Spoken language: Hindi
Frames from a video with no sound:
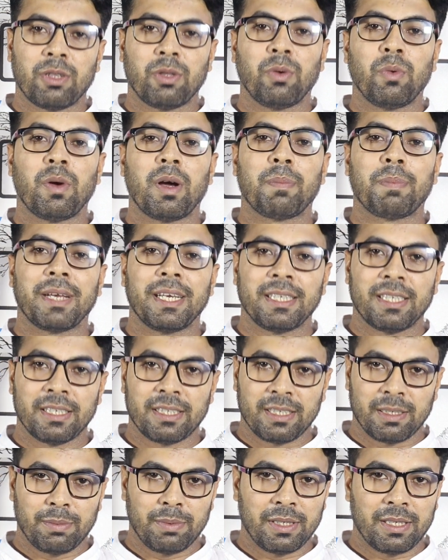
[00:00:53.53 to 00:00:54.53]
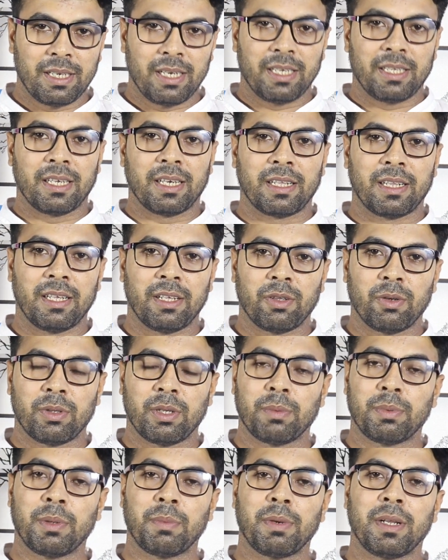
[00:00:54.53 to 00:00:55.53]
के थ्रू आप कैसे सर्विस ले सकते हैं तो
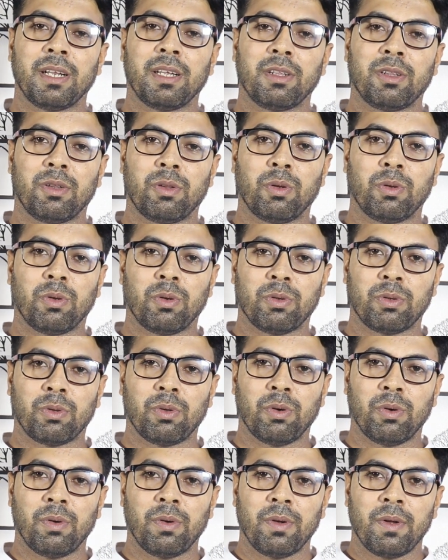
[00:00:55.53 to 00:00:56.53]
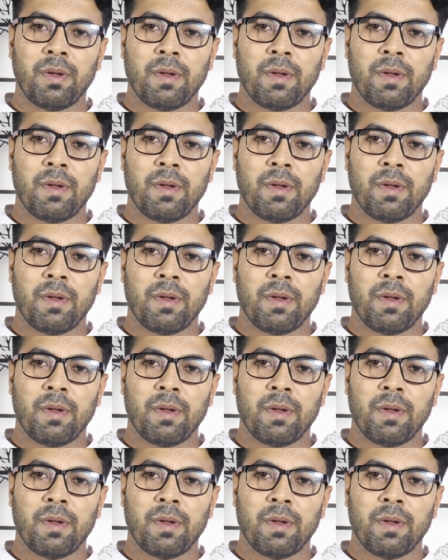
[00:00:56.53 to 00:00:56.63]
सबसे पहले तो दोस्तों